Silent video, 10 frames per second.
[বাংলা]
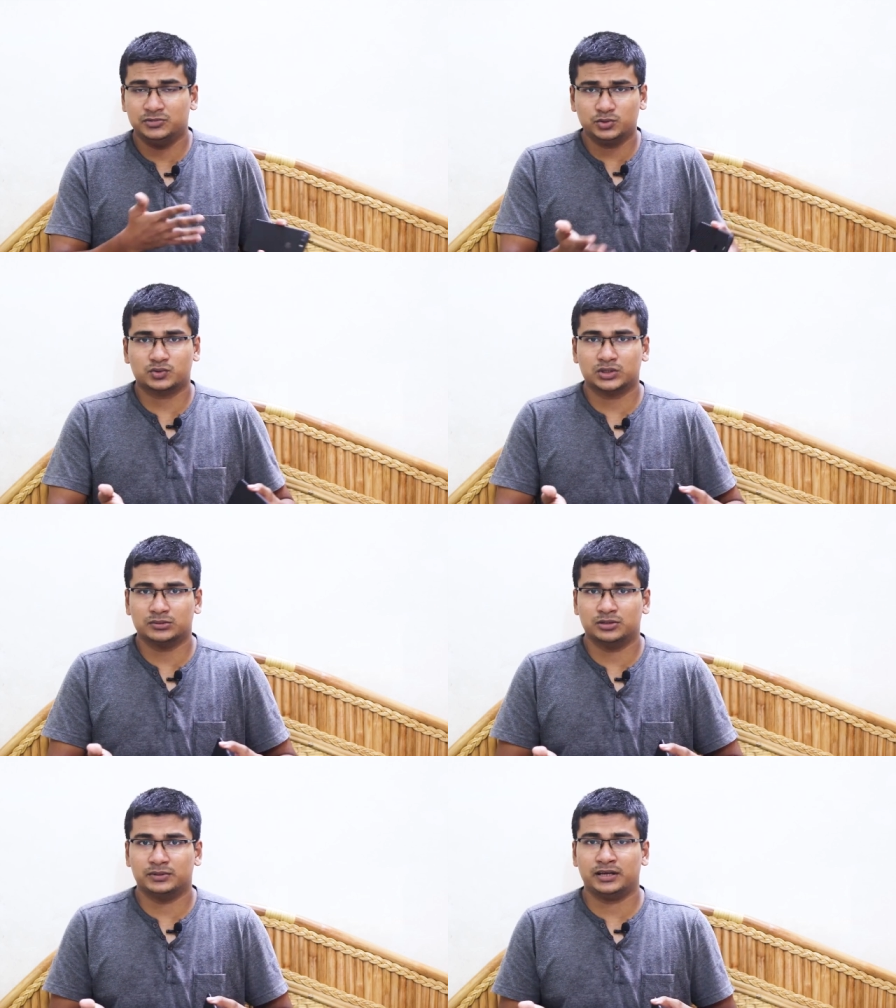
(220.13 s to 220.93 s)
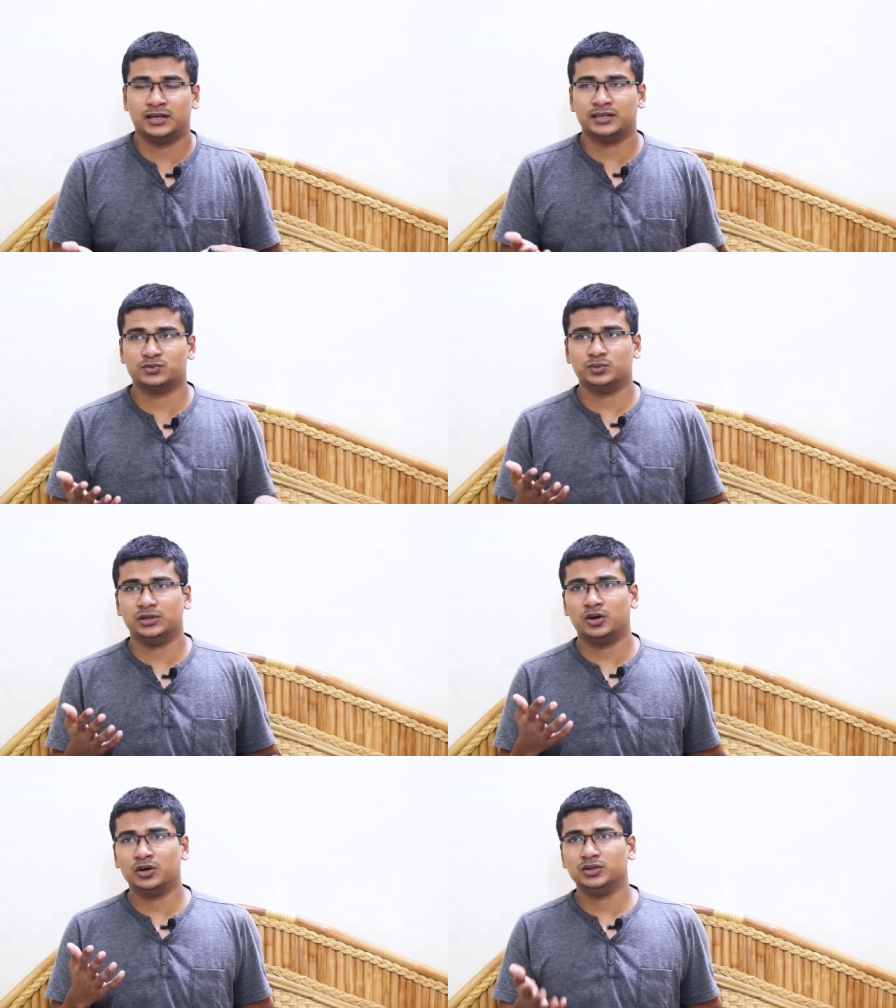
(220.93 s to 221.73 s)
ইউজ করতে পারবে অ্যাজ উই
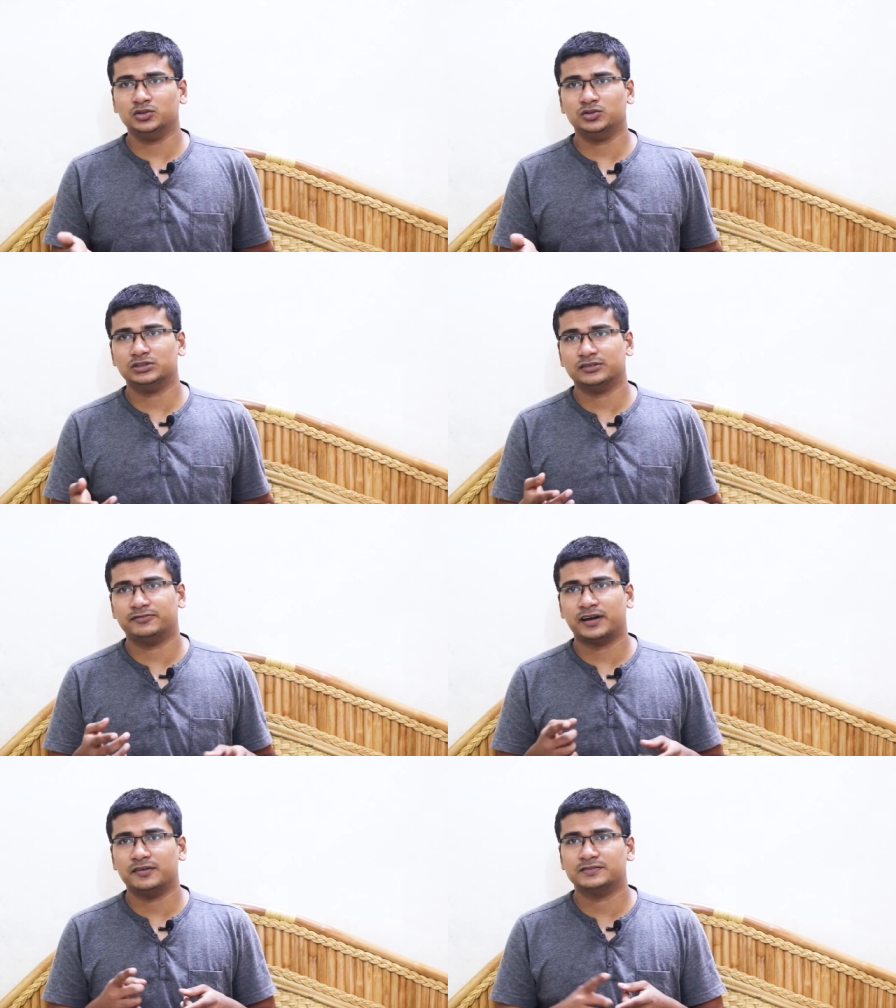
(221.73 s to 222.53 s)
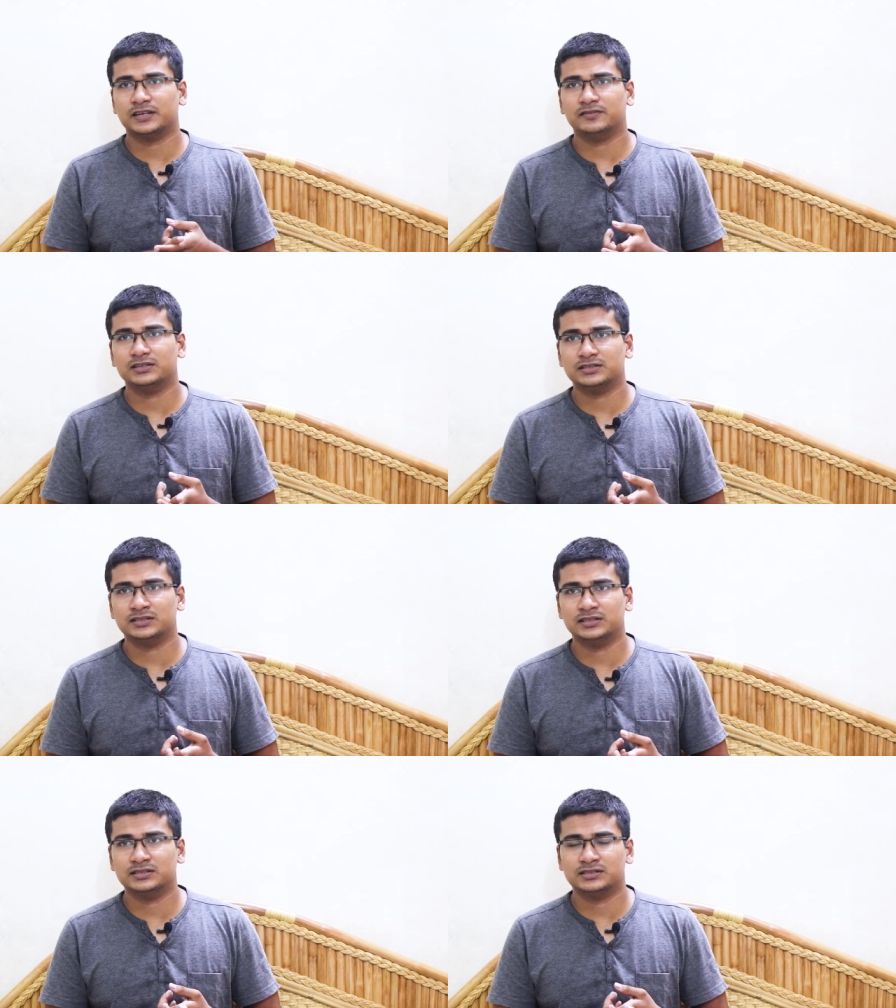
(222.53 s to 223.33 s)
অল নো যে ফাইভ সেভেন্টি
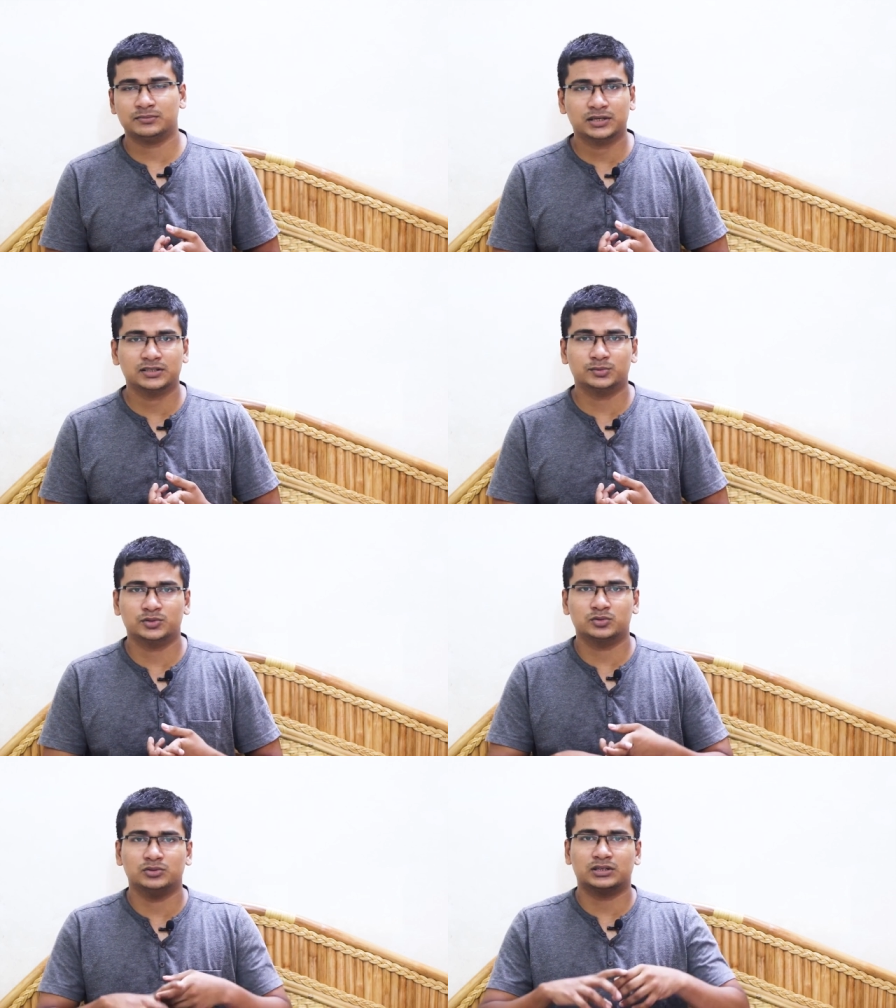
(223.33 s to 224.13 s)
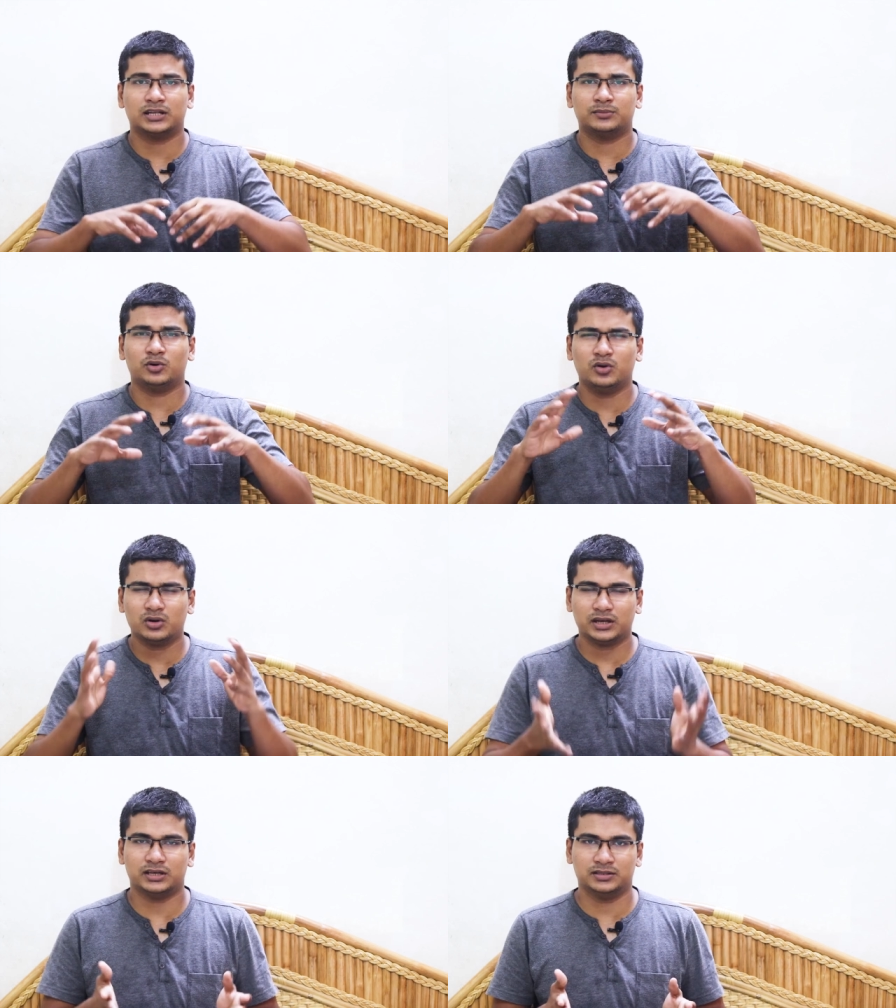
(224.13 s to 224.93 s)
সিরিজের মাদারবোর্ডগুলোর দাম
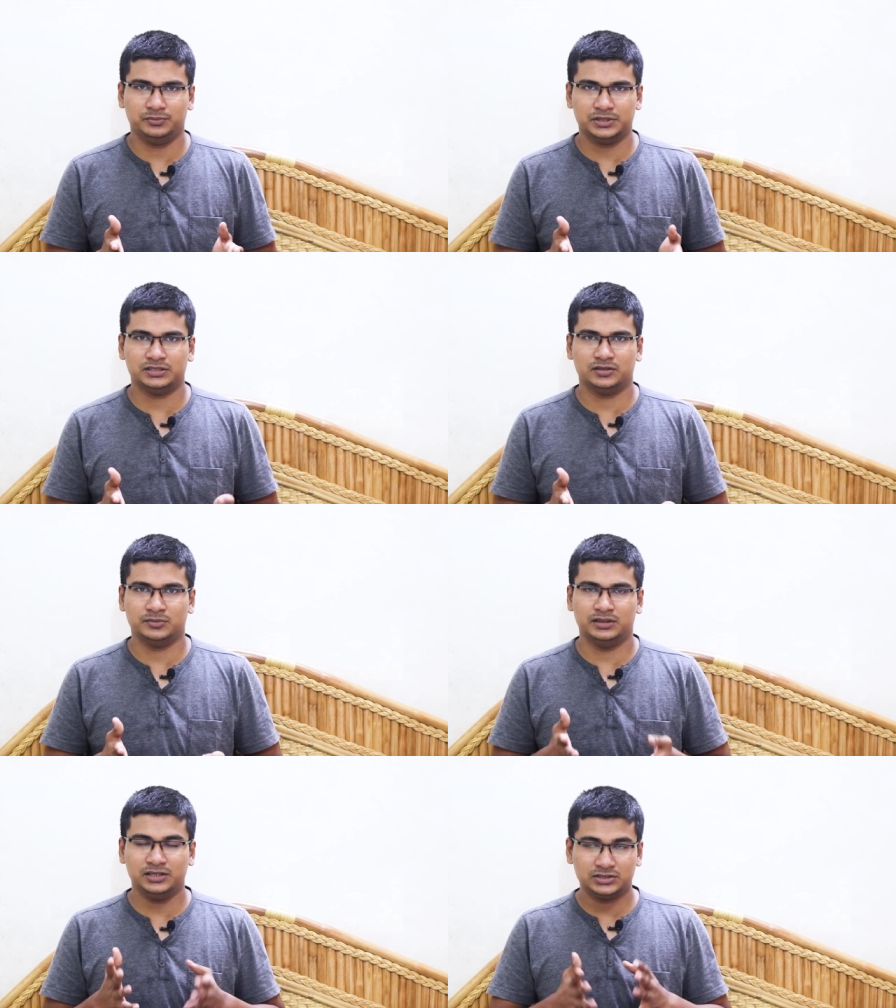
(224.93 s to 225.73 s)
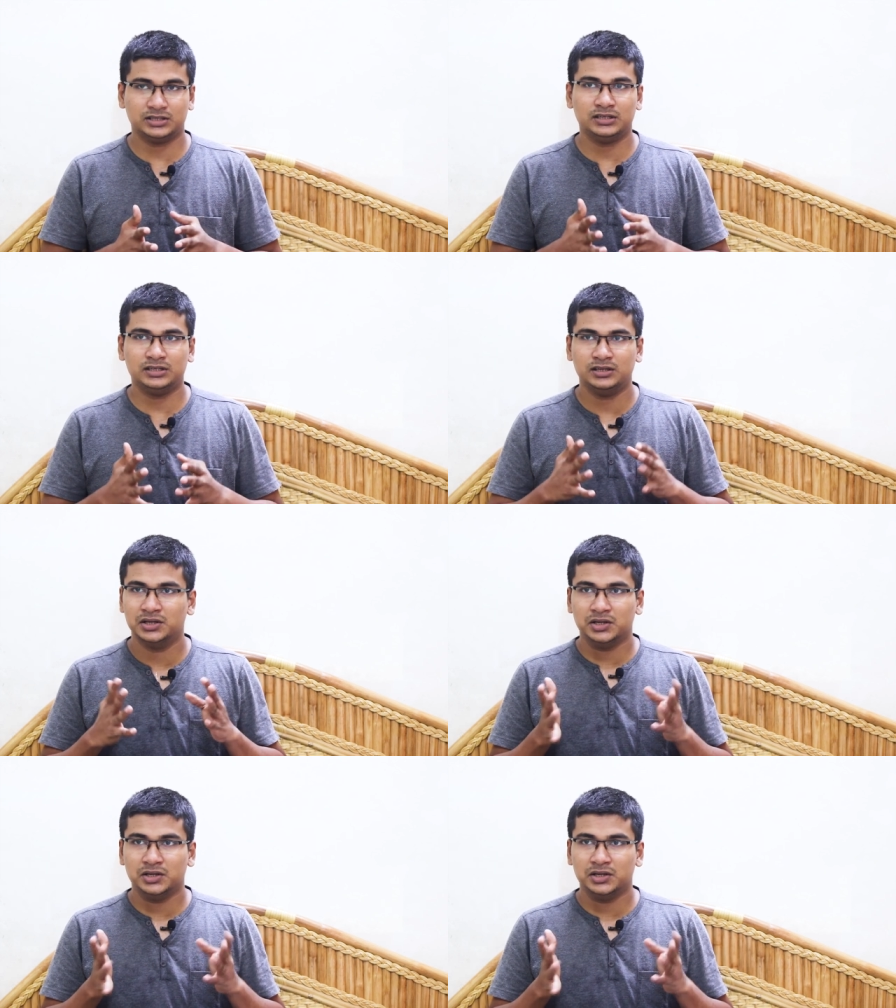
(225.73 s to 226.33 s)
অনেক বেশি হবে লিটারেলি